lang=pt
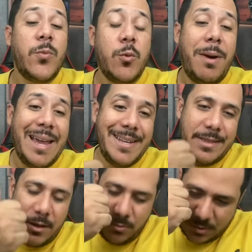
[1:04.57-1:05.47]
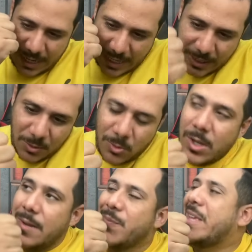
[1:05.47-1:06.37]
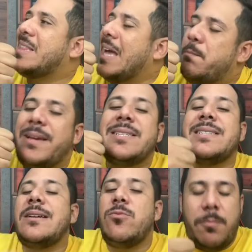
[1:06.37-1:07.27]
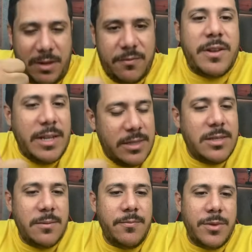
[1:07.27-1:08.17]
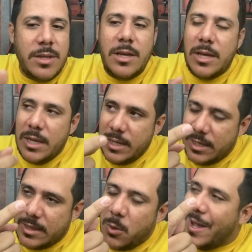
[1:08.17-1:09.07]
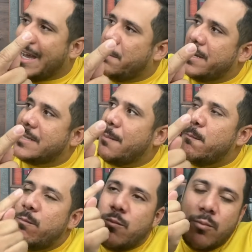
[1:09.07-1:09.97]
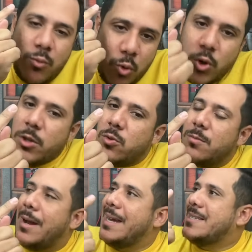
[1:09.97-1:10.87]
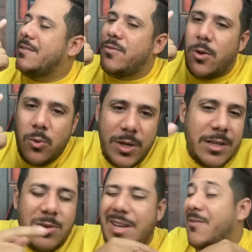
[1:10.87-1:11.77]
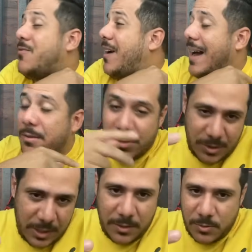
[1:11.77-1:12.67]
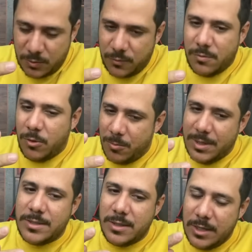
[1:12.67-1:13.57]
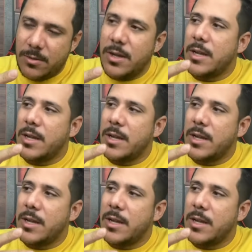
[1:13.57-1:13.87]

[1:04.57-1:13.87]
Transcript: o Bahia tem um técnico que está pensando para frente, que tem uma cabeça muito mais evoluída do que vários técnicos de futebol brasileiro